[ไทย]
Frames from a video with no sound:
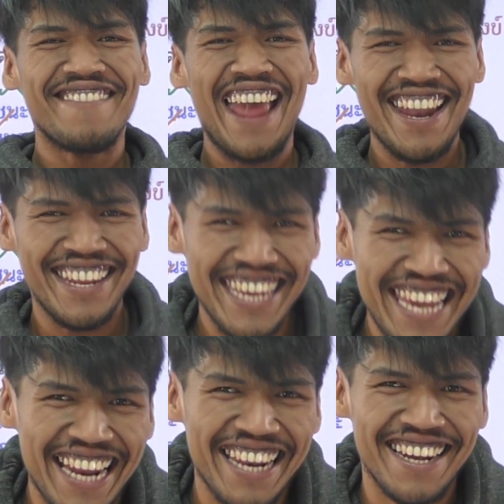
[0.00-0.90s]
นะแน่น
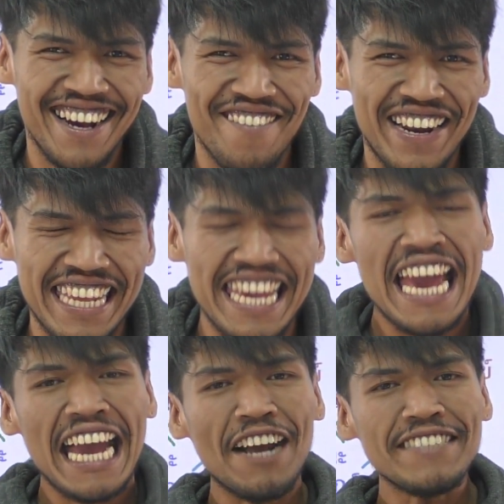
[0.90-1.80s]
เอียดเลยวันนี้
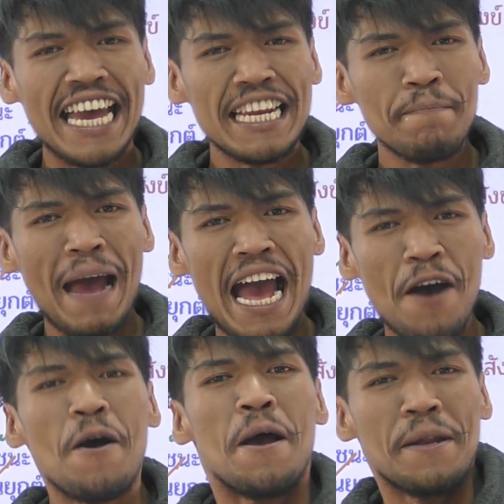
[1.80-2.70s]
เข้าใจหรือเปล่า
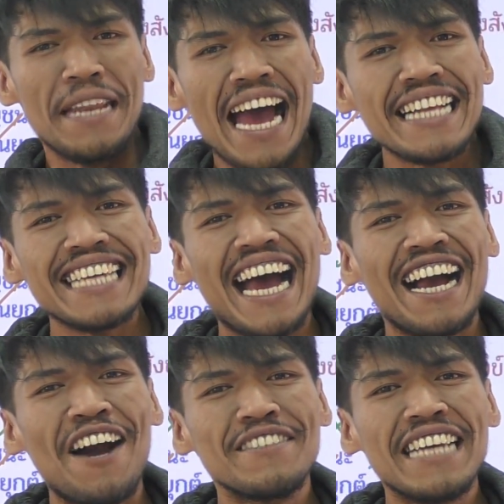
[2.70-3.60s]
น่าจะ
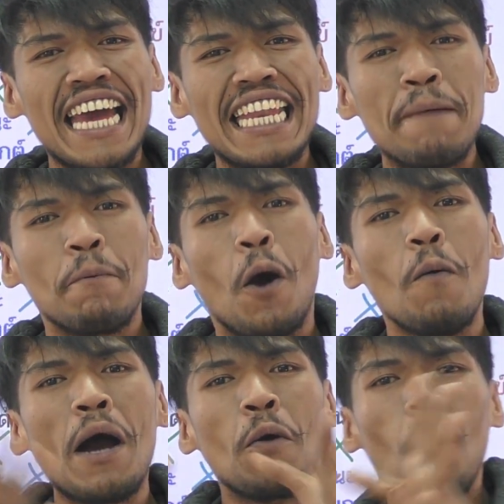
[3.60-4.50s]
เข้าใจนะเพ
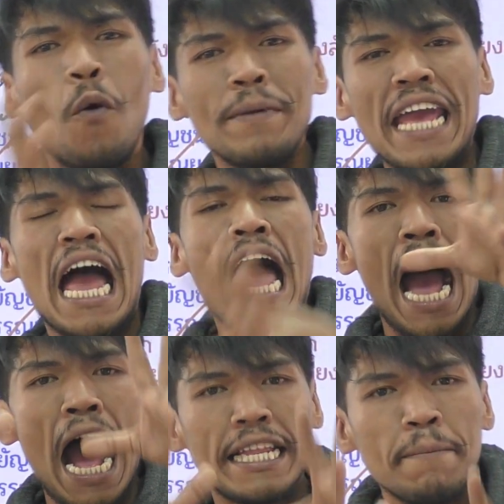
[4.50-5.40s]
ราะว่าครูอุ้มเนี่ย
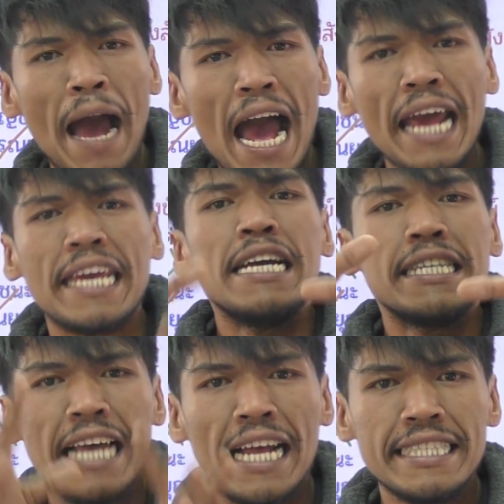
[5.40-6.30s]
อธิบาย
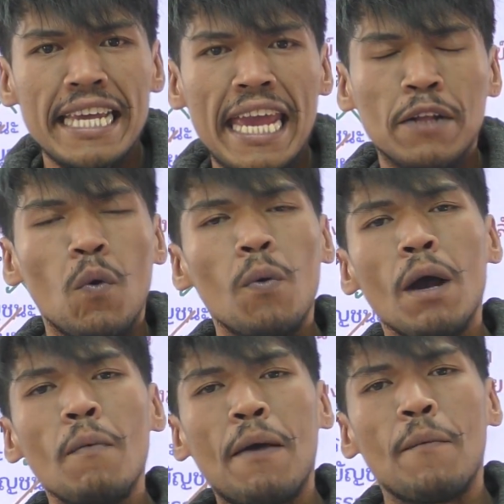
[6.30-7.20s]
ชัดเจนครูอุ้
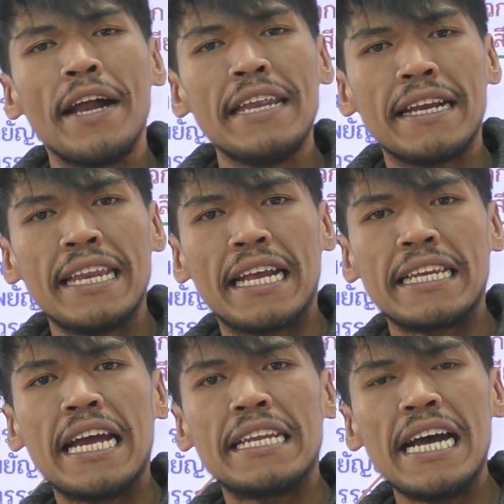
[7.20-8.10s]
มก็หวังว่าเด็
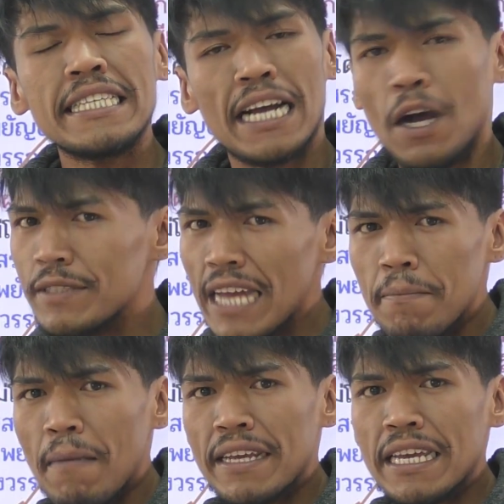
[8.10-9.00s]
กๆเนี่ยน่าจะเข้าใจ
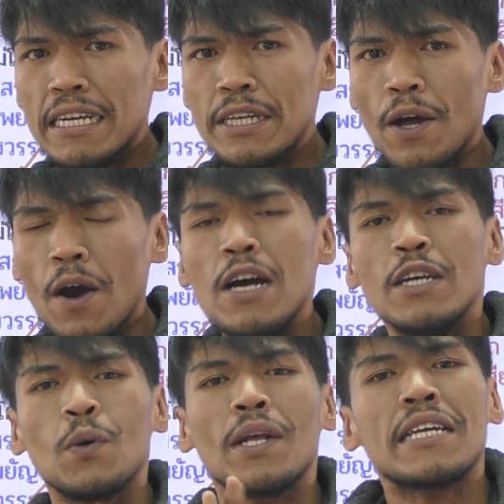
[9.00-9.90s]
มากยิ่งขึ้นเนาะ
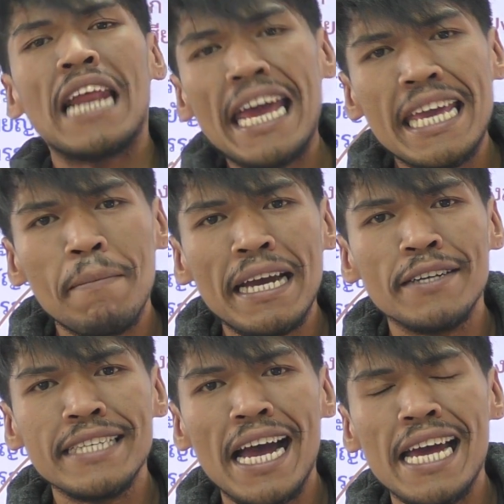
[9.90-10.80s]
ส่วนใครยังไม่
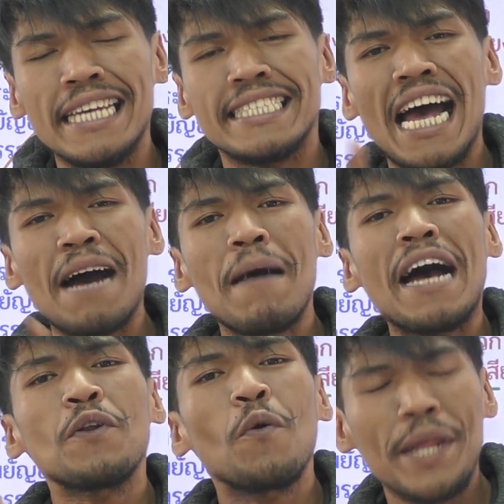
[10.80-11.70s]
เข้าใจสา
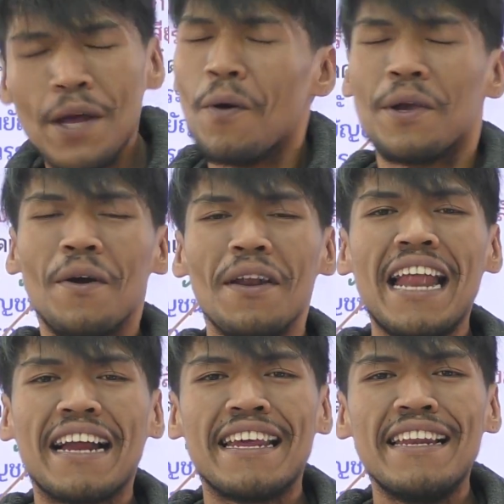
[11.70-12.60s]
มารถดูวิดีโอย้อน
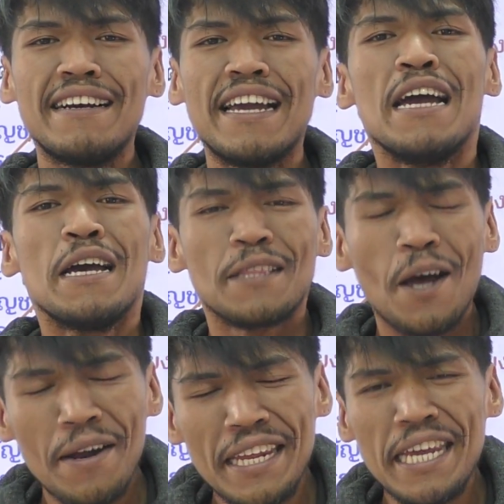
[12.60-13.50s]
หลังได้เลย
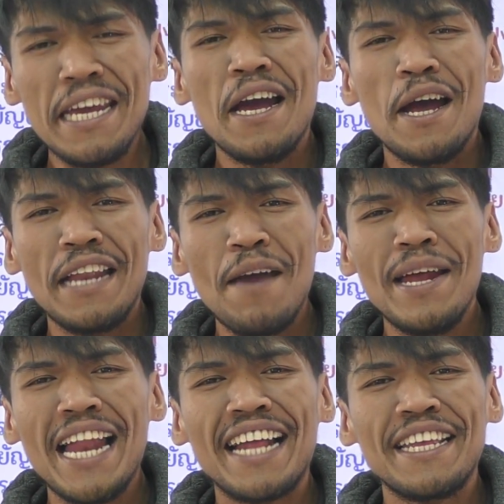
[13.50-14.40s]
ตอนนี้ได้
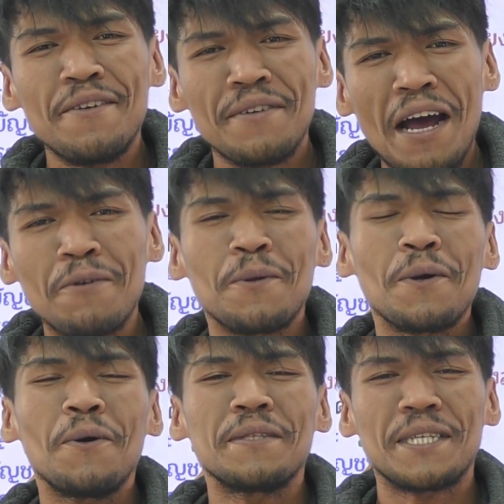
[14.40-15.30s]
เวลาที่เรา
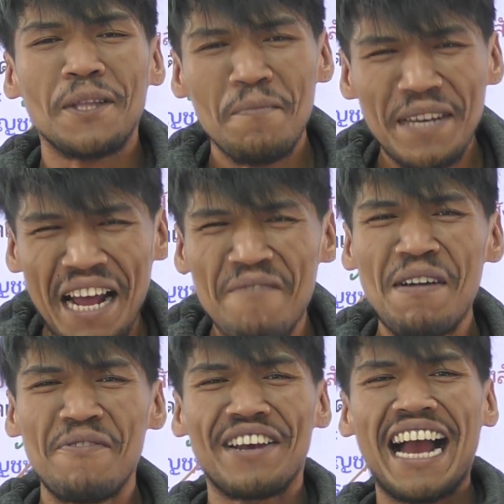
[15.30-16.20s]
ทุกคนจะต้องไป
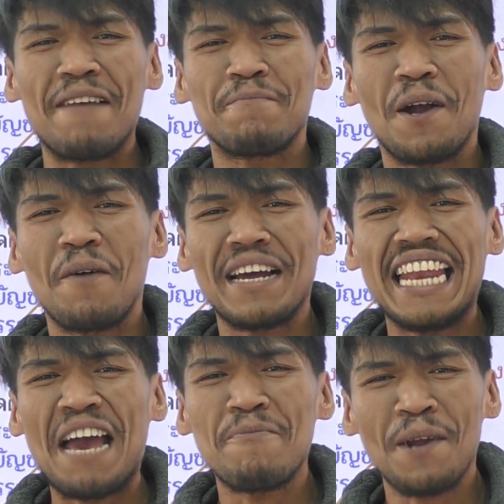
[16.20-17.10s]
ทำแบบฝึกหัดพร้อมกั
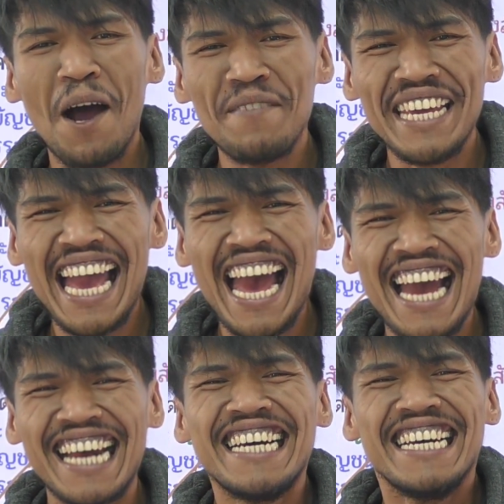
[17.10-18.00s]
นแล้วพร้อมหรือ
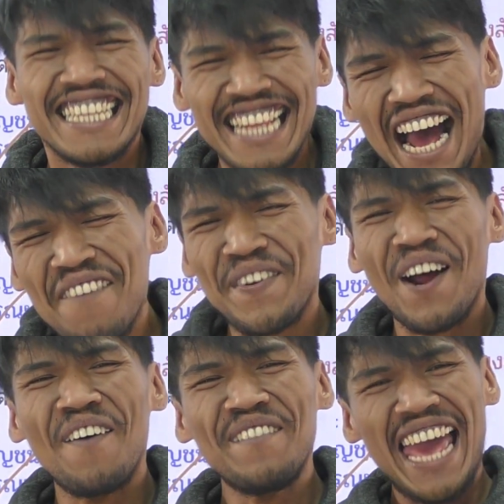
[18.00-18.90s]
ยังถ้าพ
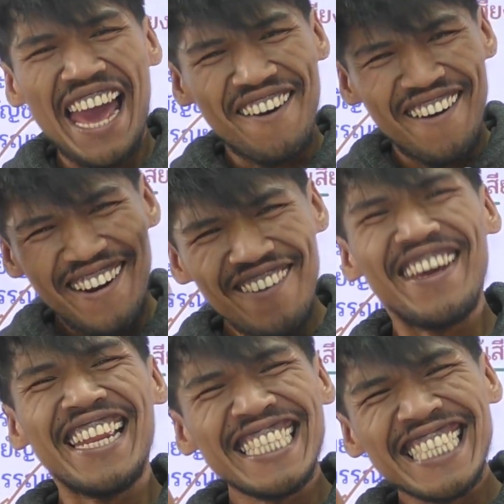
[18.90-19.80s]
ร้อมแล้ว
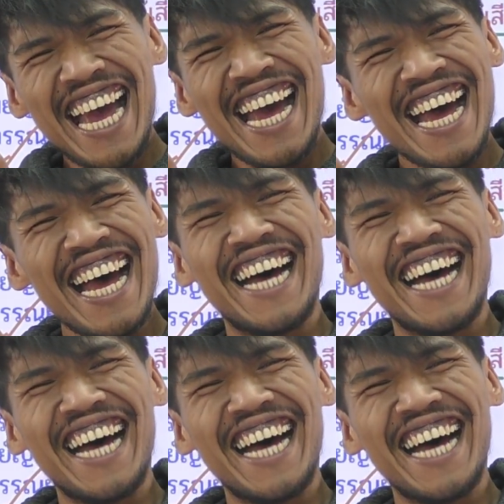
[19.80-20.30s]
ลุยเลยจ้า